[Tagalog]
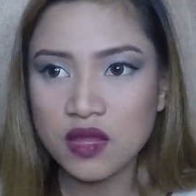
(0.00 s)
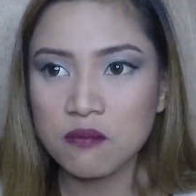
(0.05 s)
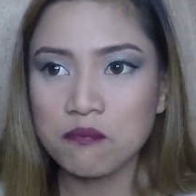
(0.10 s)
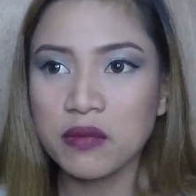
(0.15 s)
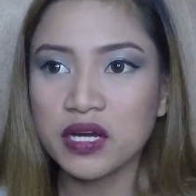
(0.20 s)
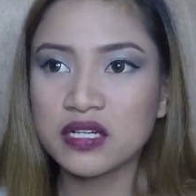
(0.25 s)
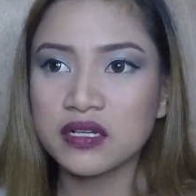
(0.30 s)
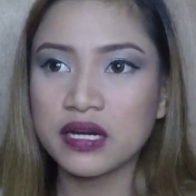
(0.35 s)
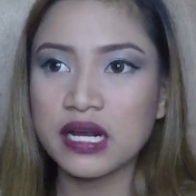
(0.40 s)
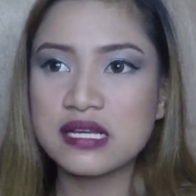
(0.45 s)

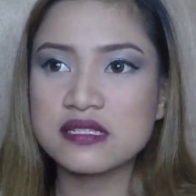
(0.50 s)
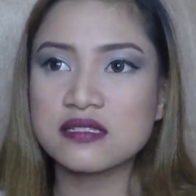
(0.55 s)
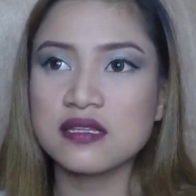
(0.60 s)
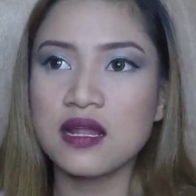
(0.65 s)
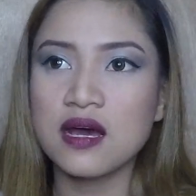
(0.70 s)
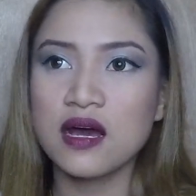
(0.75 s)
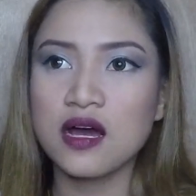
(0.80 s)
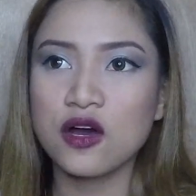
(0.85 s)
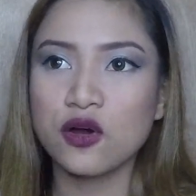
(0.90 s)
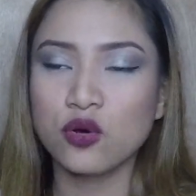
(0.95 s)
Mag-rice
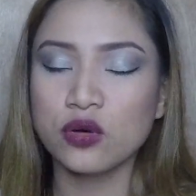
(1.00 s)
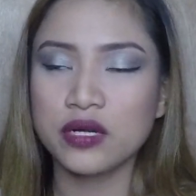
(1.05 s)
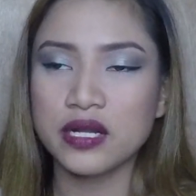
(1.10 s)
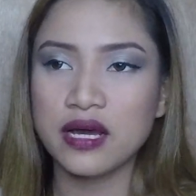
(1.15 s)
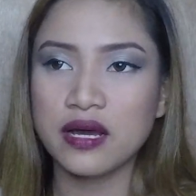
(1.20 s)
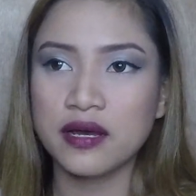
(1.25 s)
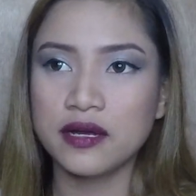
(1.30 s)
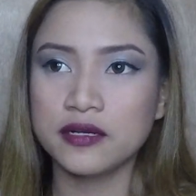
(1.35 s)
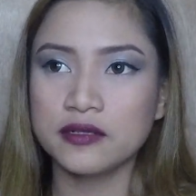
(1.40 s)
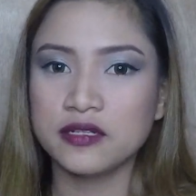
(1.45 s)
lang ako
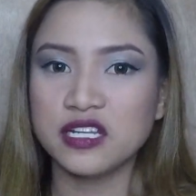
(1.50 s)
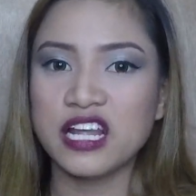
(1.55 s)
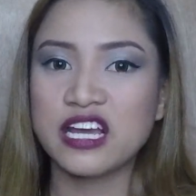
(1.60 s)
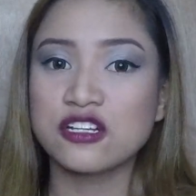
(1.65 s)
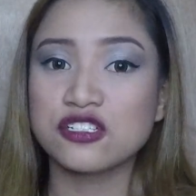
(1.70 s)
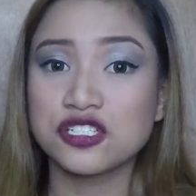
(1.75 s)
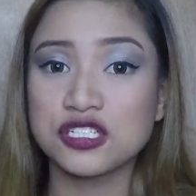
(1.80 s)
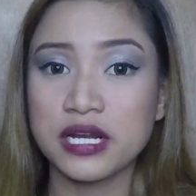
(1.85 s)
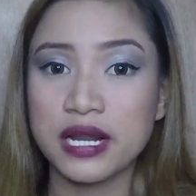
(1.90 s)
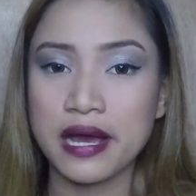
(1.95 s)
ng
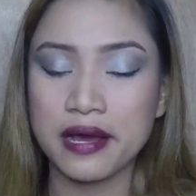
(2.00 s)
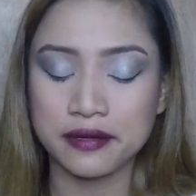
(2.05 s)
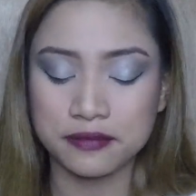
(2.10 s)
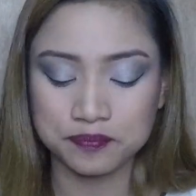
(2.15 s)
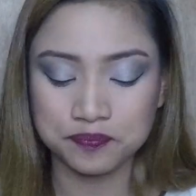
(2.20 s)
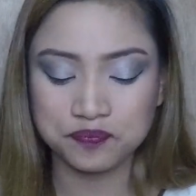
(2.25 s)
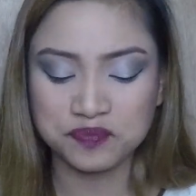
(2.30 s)
lunch lang.